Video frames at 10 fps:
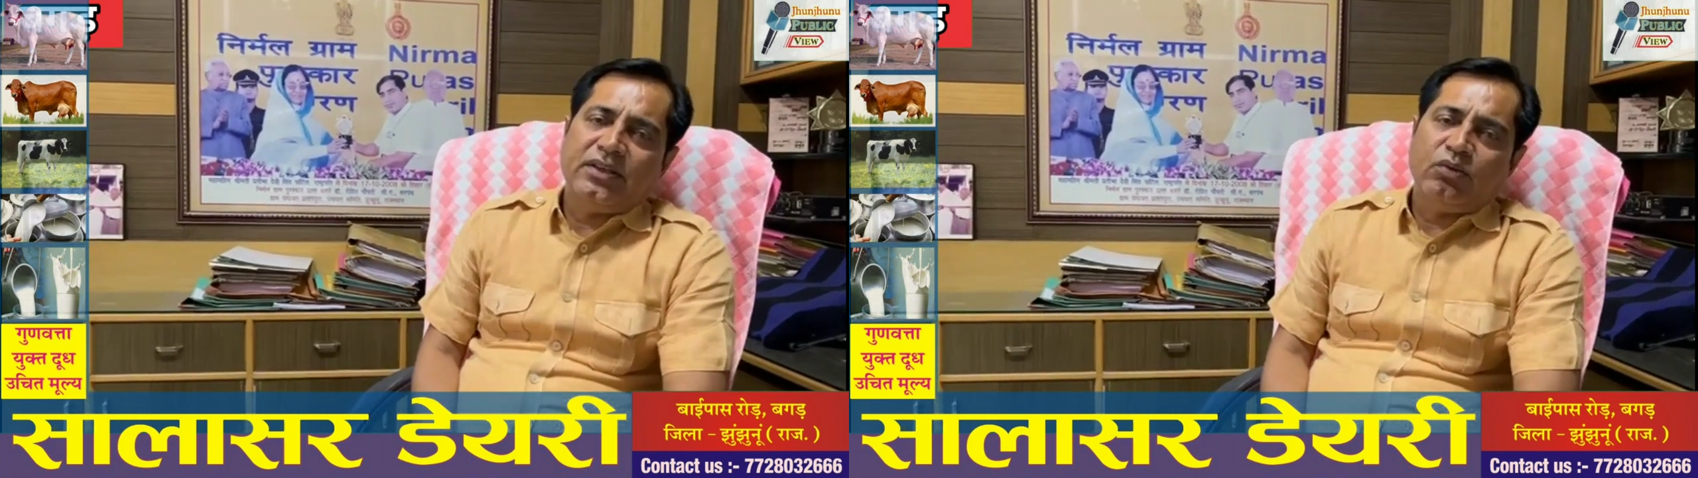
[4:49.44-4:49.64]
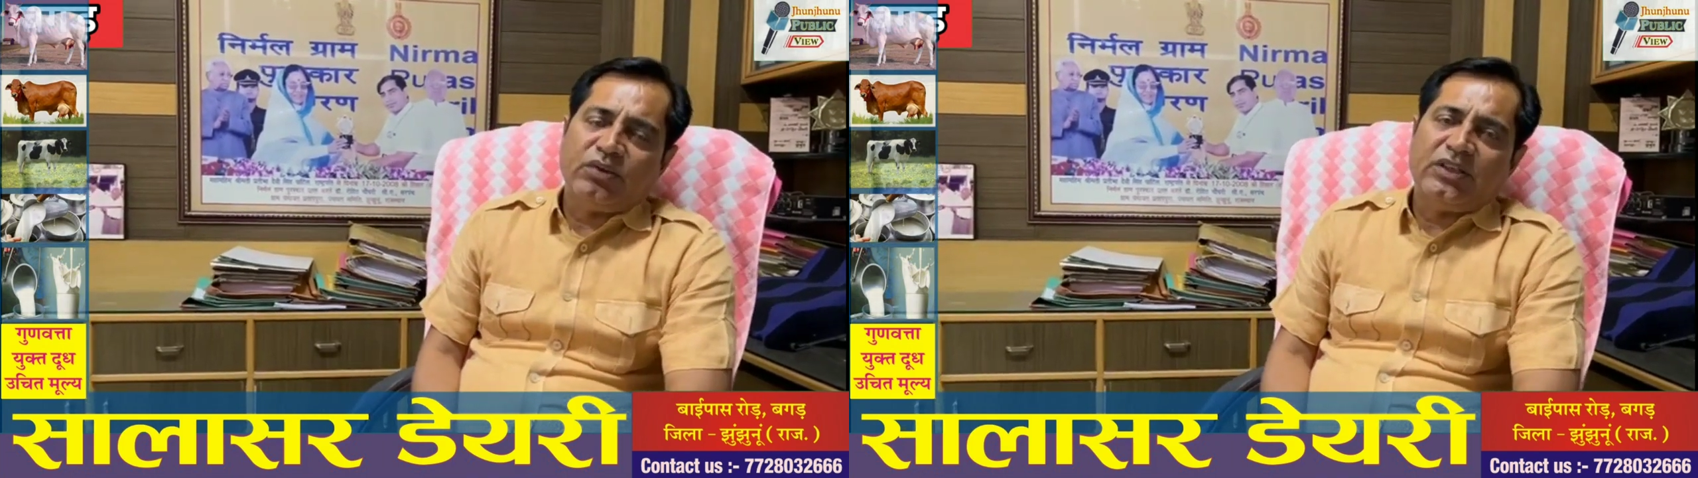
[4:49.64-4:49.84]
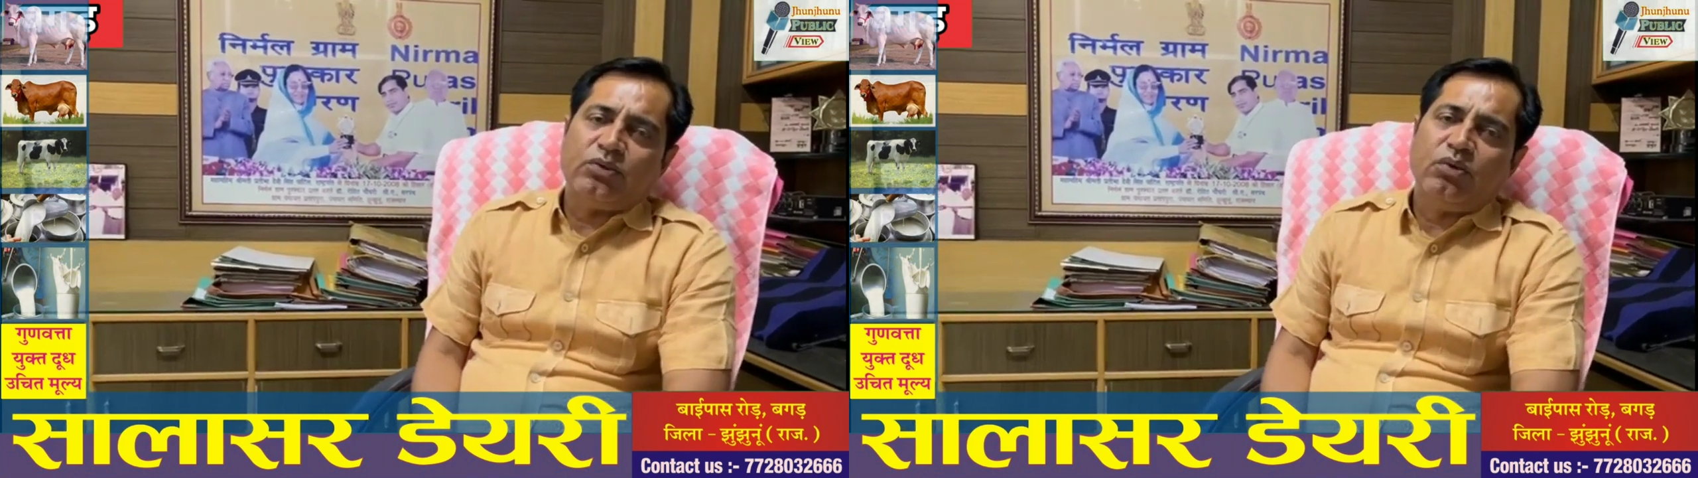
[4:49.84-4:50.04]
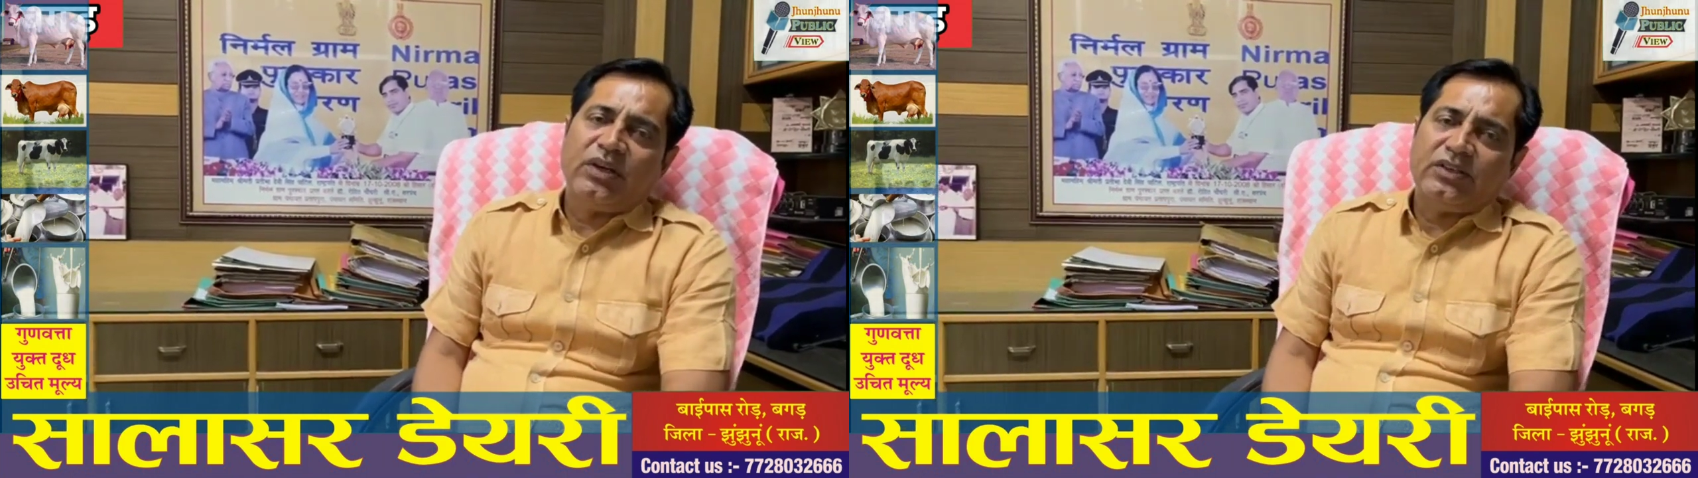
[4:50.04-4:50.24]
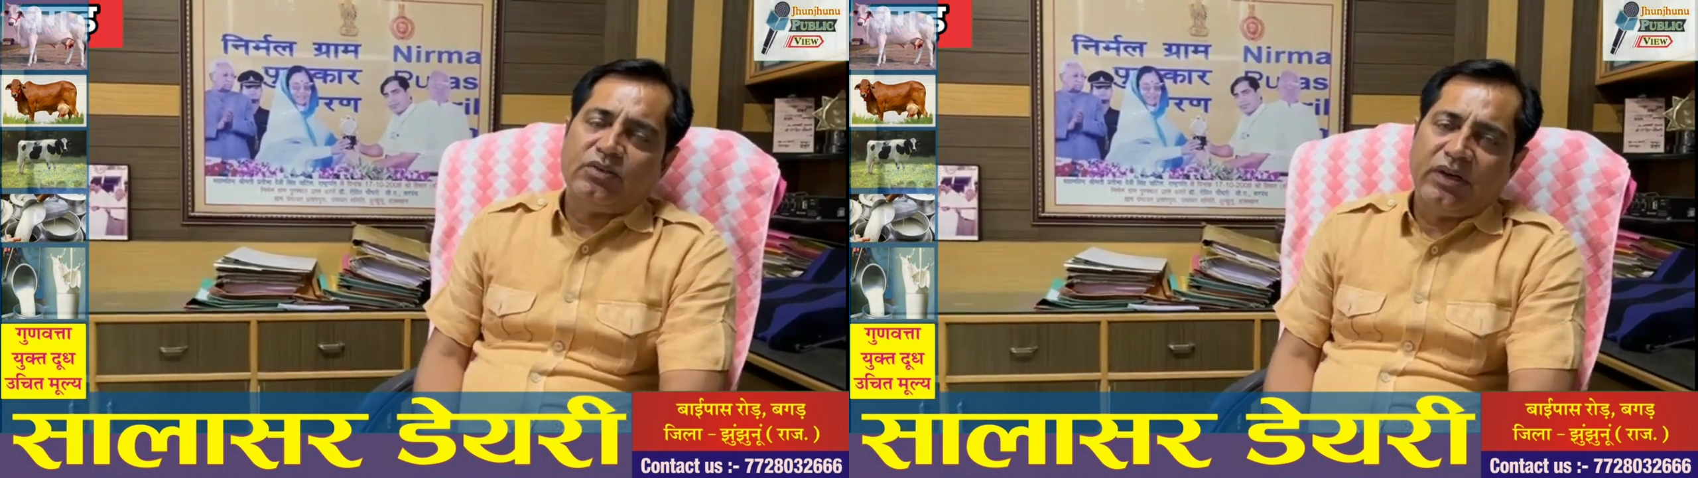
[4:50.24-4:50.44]
रुमटा स्कूल
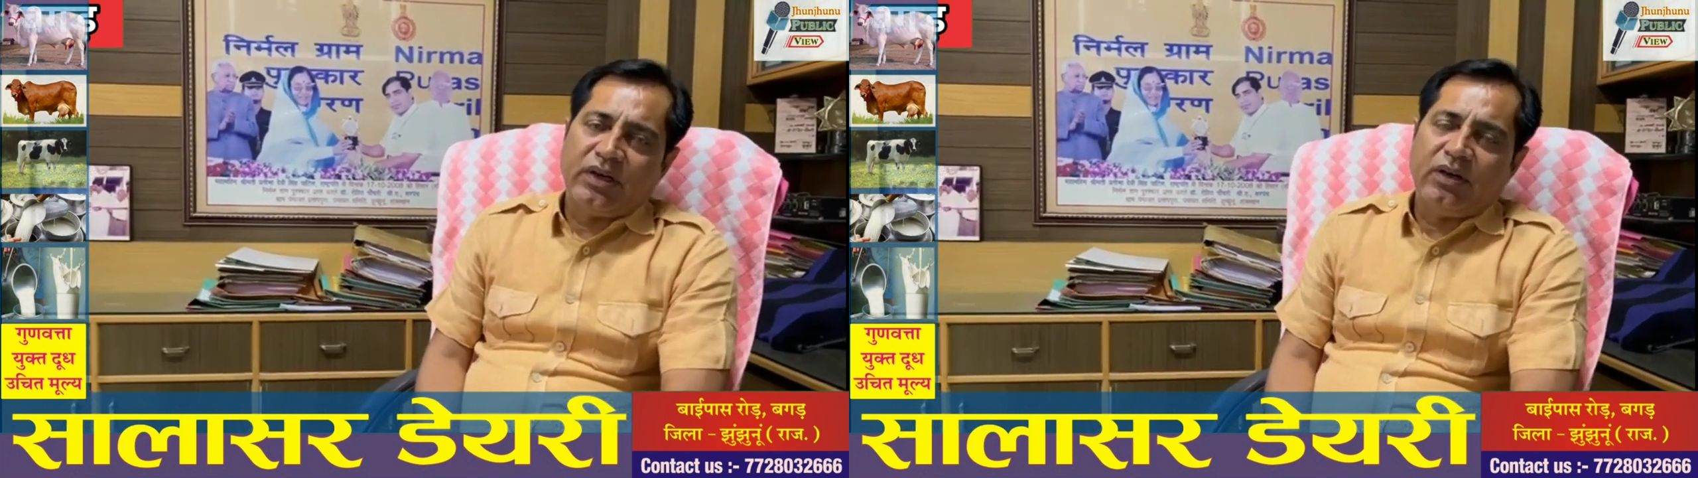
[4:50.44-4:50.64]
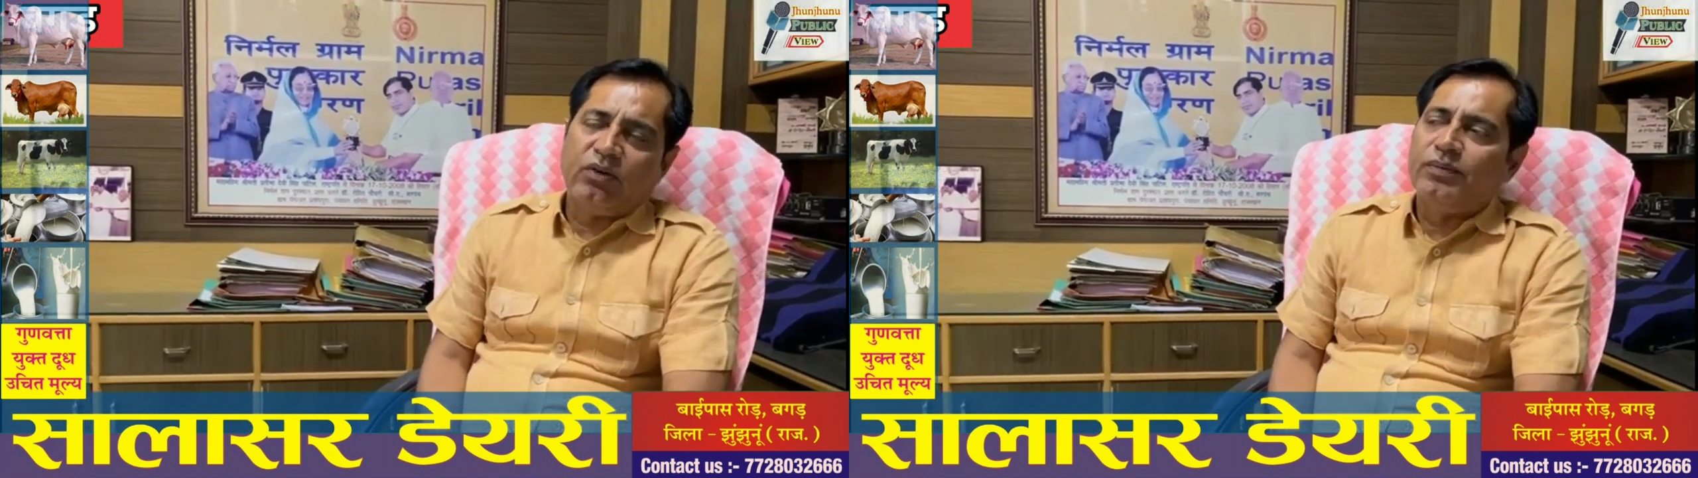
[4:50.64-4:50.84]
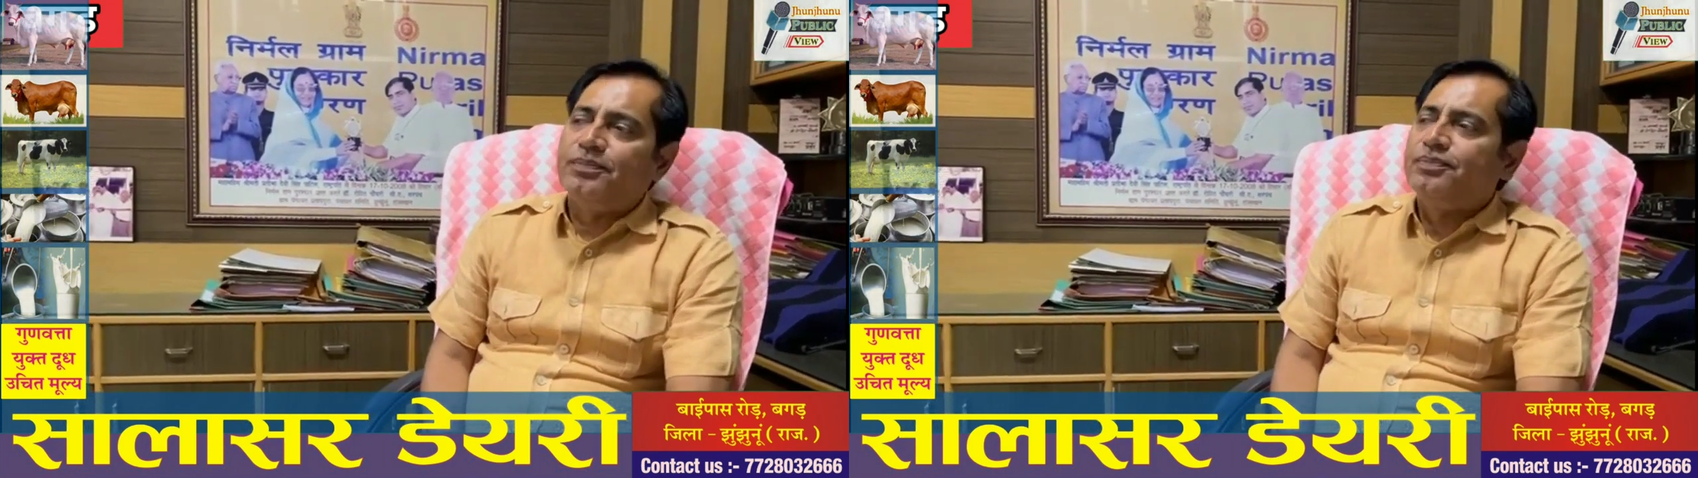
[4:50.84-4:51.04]
का स्टूडेंट रहा हूँ